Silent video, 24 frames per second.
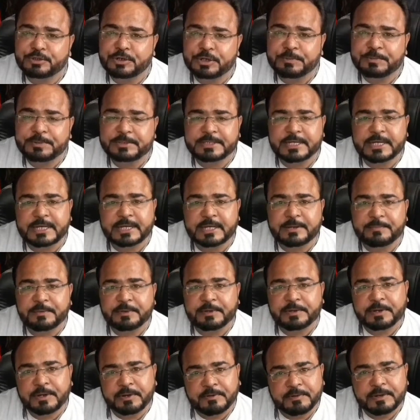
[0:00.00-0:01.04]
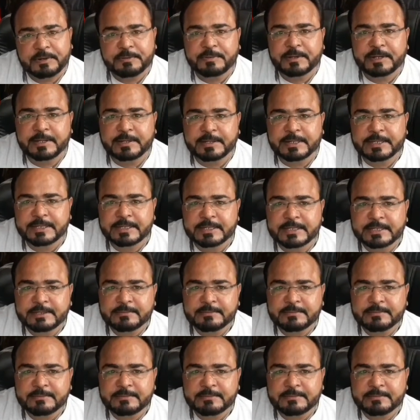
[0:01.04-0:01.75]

बच्चों के भी सारे कपड़े अवेलेबल है